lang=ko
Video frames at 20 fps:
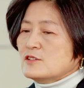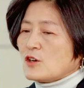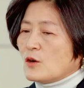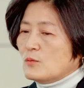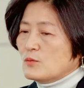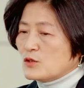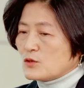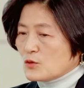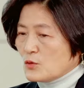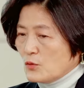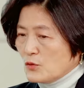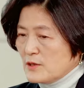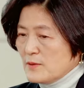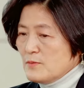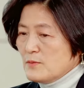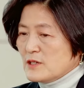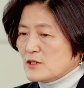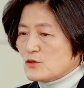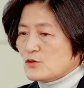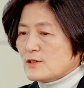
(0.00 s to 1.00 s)
전북
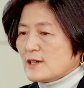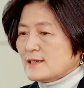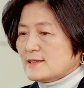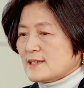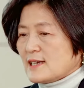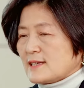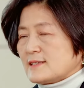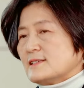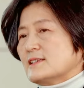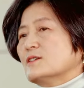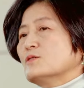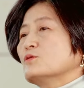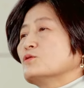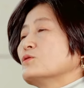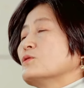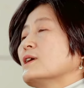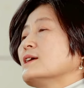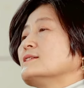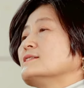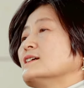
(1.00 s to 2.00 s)
도립미술관 자체로도
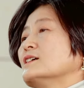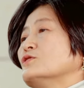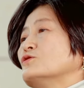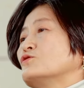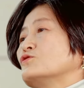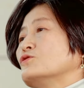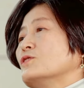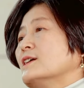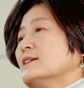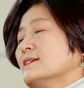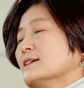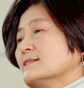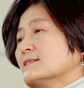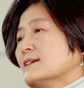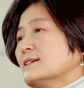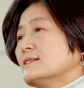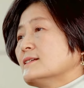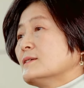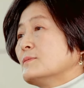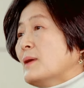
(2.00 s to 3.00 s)
굉장히 중요한
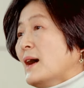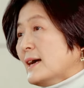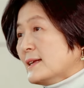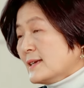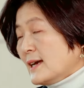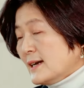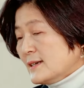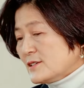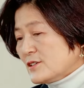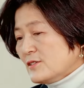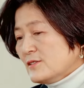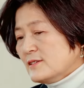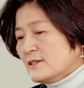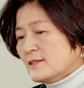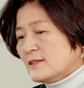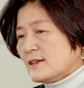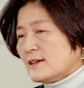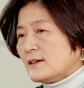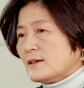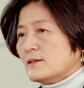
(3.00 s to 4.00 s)
행사들을 많이
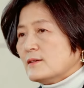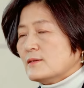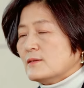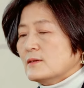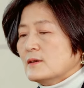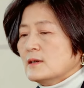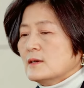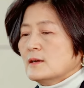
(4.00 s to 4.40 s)
하셨는데요.